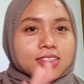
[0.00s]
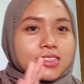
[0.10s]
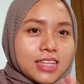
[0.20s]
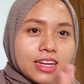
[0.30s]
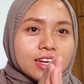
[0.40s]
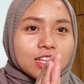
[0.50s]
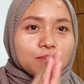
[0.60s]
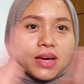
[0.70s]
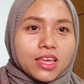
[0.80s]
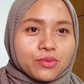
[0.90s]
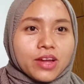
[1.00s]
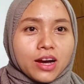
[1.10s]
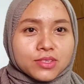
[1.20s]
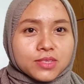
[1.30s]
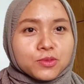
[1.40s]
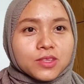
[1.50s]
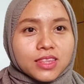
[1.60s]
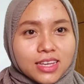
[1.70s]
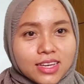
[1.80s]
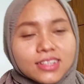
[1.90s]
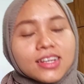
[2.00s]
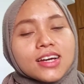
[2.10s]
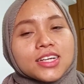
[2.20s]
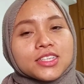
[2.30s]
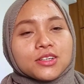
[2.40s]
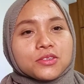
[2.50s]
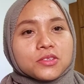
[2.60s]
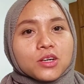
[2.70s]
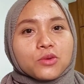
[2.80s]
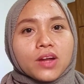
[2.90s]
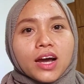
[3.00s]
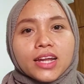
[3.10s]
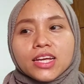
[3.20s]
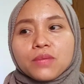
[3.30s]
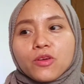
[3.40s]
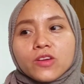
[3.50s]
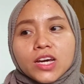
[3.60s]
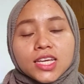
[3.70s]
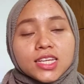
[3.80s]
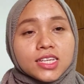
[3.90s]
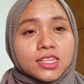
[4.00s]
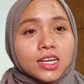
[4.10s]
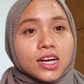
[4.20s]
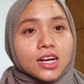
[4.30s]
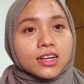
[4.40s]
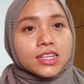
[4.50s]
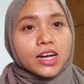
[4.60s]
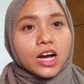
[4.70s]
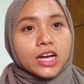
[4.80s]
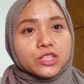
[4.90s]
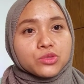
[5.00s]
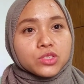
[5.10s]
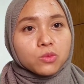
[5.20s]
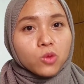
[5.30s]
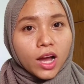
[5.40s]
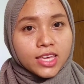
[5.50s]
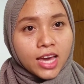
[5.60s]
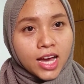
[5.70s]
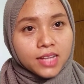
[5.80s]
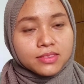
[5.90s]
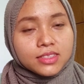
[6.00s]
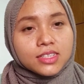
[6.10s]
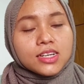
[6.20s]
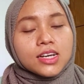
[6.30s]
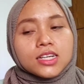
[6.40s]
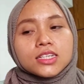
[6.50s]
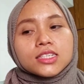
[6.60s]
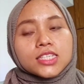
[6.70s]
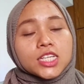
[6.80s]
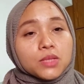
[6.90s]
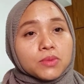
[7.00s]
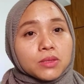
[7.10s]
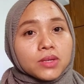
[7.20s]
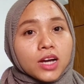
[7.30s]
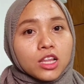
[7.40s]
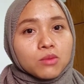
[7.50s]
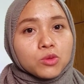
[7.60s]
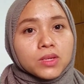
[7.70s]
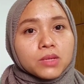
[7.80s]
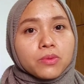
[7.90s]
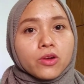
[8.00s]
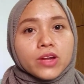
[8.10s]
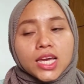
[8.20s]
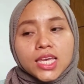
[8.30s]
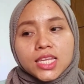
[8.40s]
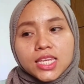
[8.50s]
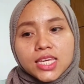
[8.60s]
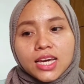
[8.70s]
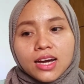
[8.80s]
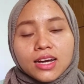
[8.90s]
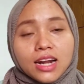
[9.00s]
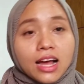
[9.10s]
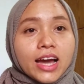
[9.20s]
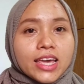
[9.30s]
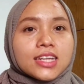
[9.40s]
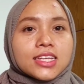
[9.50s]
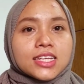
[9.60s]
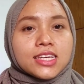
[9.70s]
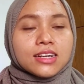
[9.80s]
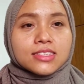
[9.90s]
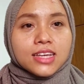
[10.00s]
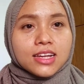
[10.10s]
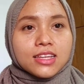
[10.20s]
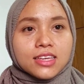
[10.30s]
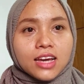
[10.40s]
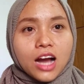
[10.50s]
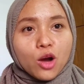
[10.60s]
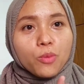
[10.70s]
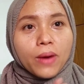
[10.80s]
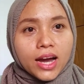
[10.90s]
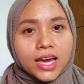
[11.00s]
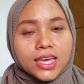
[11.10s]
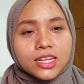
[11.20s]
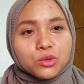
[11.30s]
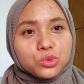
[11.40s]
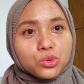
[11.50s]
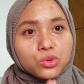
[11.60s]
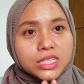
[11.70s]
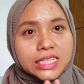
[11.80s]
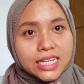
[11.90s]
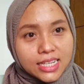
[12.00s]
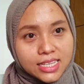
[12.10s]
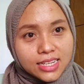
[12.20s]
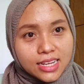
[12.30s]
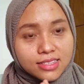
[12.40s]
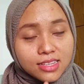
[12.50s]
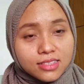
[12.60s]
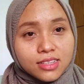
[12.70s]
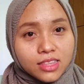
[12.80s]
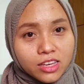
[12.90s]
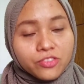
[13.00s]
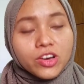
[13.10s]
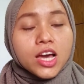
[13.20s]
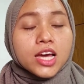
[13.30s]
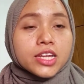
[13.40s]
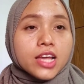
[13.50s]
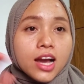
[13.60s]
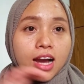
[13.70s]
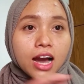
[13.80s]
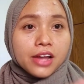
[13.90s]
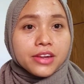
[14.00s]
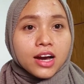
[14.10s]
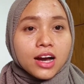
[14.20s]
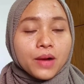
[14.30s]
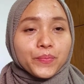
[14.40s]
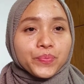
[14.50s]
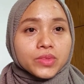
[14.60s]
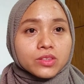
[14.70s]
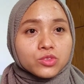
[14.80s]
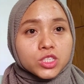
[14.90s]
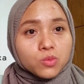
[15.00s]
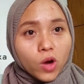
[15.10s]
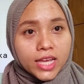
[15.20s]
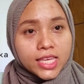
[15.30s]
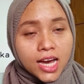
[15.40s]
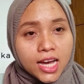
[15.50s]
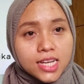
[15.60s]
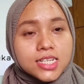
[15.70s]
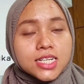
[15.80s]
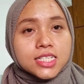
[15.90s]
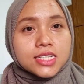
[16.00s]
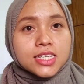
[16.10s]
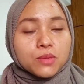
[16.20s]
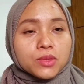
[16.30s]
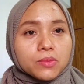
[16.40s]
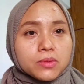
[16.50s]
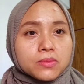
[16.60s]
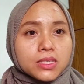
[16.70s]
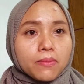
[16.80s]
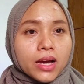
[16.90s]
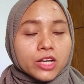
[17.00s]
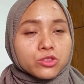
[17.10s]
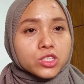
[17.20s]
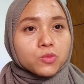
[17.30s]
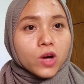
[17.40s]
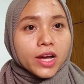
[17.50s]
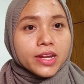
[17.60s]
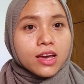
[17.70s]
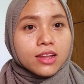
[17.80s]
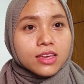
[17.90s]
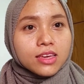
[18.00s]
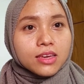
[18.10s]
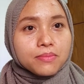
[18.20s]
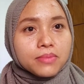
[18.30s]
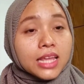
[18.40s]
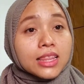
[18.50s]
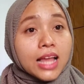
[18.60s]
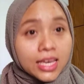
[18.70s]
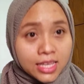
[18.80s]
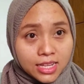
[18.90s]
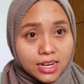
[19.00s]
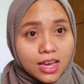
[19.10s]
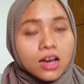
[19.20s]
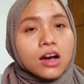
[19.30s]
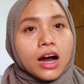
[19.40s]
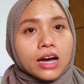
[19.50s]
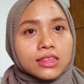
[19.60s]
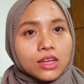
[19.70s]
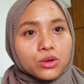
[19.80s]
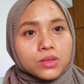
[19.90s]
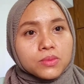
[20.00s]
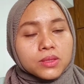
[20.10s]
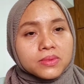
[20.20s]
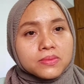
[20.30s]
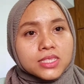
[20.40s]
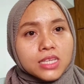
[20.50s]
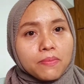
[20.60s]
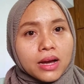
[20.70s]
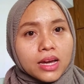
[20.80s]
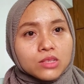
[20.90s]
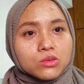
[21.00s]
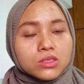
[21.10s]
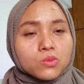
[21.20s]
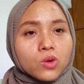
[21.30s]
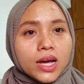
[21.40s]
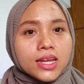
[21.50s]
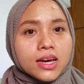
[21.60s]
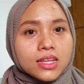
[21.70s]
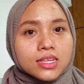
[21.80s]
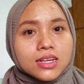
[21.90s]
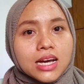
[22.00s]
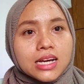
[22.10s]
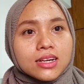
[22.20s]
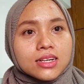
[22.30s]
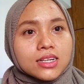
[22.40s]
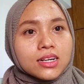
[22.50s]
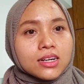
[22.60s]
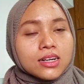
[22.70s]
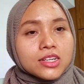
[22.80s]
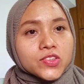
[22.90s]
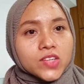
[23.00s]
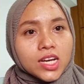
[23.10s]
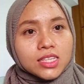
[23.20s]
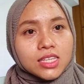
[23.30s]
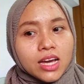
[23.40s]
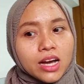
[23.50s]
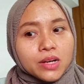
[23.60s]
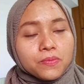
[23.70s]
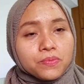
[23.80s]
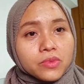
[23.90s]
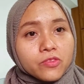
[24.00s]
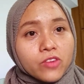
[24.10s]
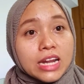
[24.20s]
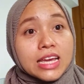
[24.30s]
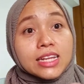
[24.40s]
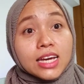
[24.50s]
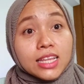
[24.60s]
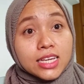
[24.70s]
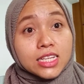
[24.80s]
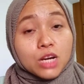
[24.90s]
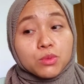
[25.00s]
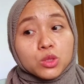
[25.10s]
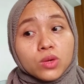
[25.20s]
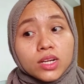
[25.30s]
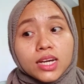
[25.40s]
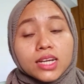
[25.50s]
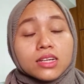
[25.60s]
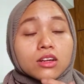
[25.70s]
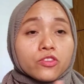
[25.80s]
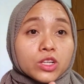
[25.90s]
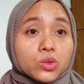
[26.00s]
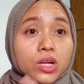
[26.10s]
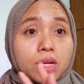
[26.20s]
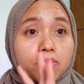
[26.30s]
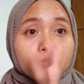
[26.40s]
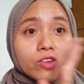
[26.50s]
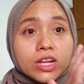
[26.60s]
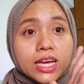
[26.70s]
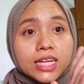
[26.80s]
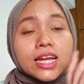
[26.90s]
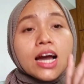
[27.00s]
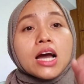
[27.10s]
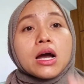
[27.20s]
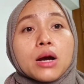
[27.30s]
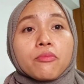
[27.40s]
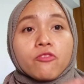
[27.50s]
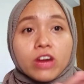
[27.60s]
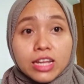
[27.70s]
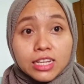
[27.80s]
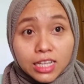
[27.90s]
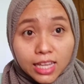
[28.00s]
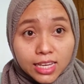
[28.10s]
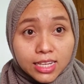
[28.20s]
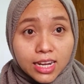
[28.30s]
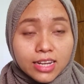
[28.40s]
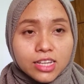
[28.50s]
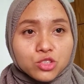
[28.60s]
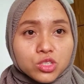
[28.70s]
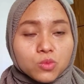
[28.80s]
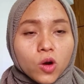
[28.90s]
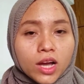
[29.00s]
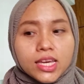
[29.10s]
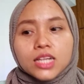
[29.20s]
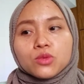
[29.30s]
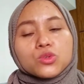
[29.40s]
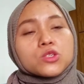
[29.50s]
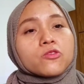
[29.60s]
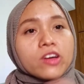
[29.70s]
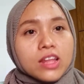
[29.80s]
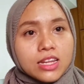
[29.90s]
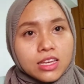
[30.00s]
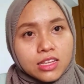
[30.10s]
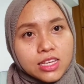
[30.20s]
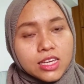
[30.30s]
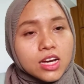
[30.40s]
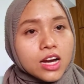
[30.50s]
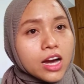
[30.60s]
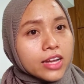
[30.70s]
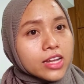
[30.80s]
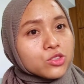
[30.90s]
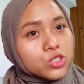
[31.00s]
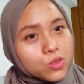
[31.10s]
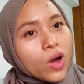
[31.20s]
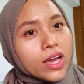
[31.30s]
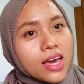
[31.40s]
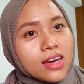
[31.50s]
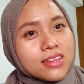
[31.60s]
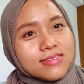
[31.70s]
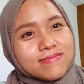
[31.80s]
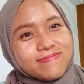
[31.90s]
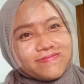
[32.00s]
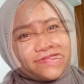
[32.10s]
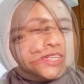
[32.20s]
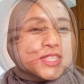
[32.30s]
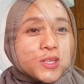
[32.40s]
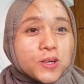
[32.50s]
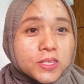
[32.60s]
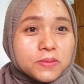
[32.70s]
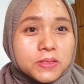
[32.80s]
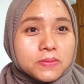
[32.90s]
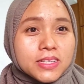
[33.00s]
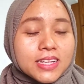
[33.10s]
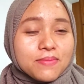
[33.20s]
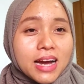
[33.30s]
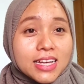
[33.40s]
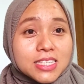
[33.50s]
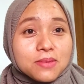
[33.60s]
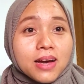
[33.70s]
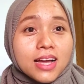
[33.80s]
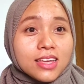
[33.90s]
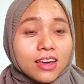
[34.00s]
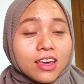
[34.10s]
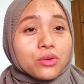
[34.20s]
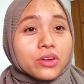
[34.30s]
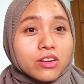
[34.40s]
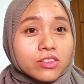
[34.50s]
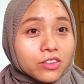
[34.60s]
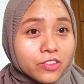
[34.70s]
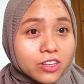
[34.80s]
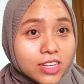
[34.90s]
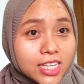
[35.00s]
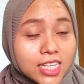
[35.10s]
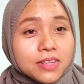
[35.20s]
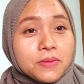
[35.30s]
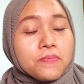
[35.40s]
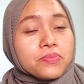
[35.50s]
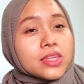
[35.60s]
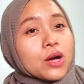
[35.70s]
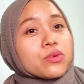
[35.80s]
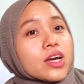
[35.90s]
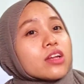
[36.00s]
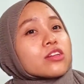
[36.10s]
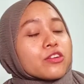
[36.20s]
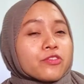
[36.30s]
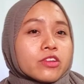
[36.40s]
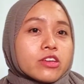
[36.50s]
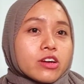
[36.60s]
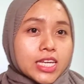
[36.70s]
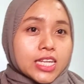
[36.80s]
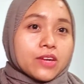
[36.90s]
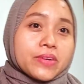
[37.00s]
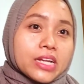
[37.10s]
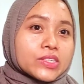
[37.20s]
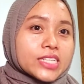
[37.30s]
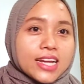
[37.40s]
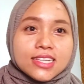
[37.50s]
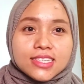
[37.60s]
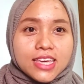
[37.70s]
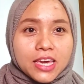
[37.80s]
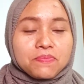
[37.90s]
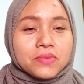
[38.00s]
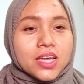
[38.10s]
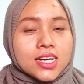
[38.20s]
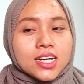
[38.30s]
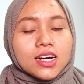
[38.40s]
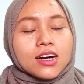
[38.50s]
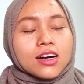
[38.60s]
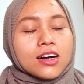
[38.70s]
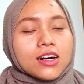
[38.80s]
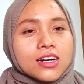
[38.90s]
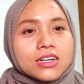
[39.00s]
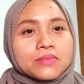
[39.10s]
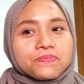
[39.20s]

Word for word: tadi kelebihannya udah aku sebutin terus kekurangan dari produk ini dia nggak ada cuci mukanya jadi teman-teman kalau mau beli produk ini yang rangkaian ini yang seri yang aku pakai ini untuk kulit kering dan sensitif dia nggak ada cuci mukanya jadi teman-teman bisa pakai cuci muka dari brand lain atau teman-teman bisa pakai cuci muka dari uh, shade yang varian yang lain. Kebetulan kan Love note ada empat varian. Nah, varian yang lain ada cuci mukanya. Terus varian ini nggak ada cuci mukanya. So, teman-teman, terima kasih banyak yang udah nonton video ini, yang udah nonton video ini without any skip. Uh,